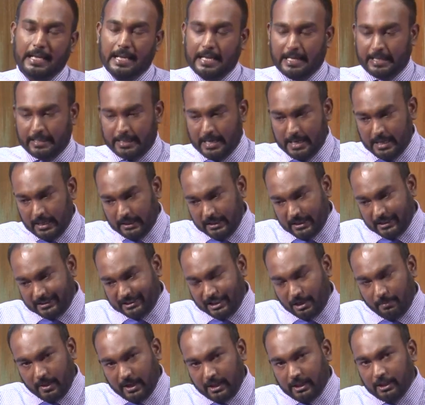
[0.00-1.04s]
இரண்டு
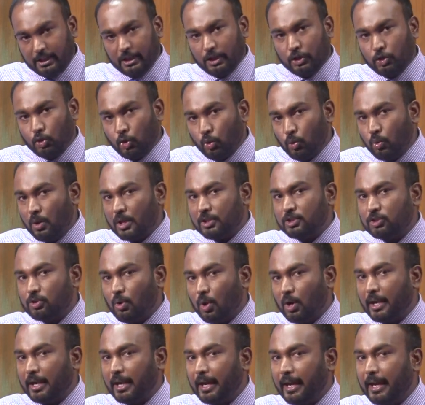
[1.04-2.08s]
தசம் ஐந்து ஜூஎஸ்
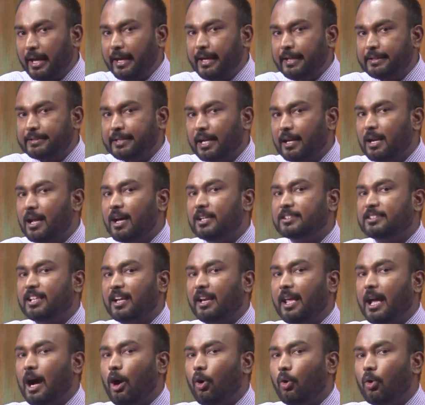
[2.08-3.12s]
டொலரினை
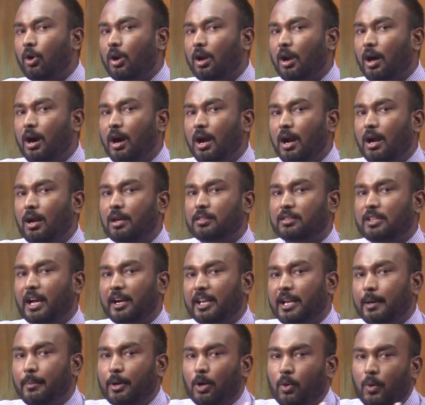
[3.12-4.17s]
சராசரியாக ஒரு நாள்
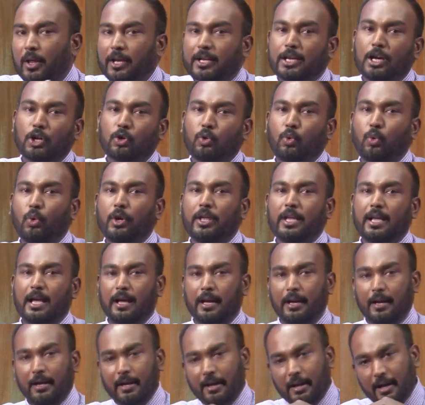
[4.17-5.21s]
தனிநபர் உழைக்கக்கூடிய
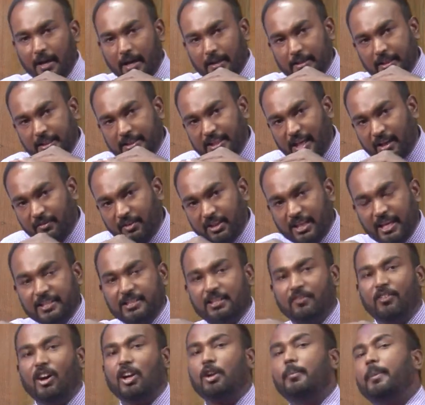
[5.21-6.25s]
அந்த சர்வதேச
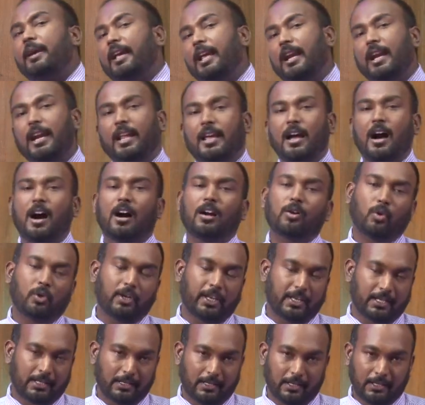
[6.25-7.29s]
வறுமை எல்லையாக
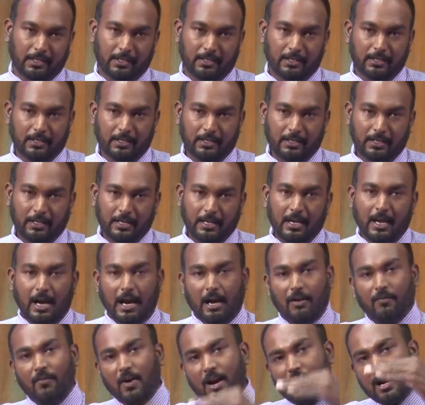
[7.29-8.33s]
கொண்டிருக்கின்றது
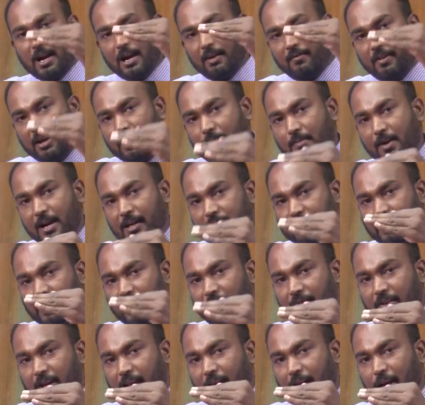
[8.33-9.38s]
அவ்வாறான வருமானத்தினை
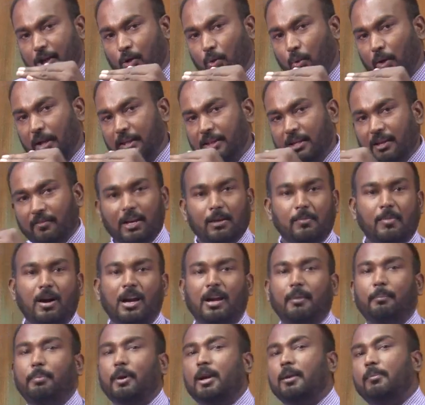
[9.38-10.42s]
விட குறைந்த
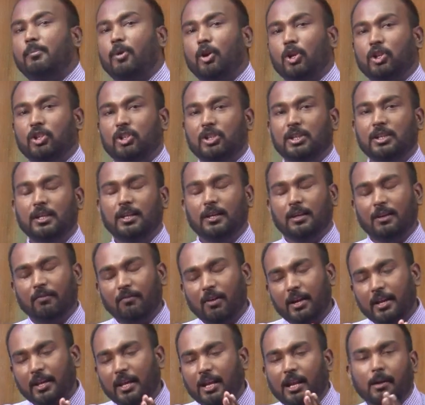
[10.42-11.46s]
வருமானம் பெறும் பொழுது
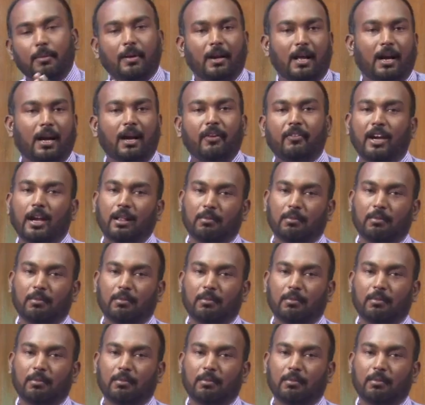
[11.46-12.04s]
வறிய நபராக அவர்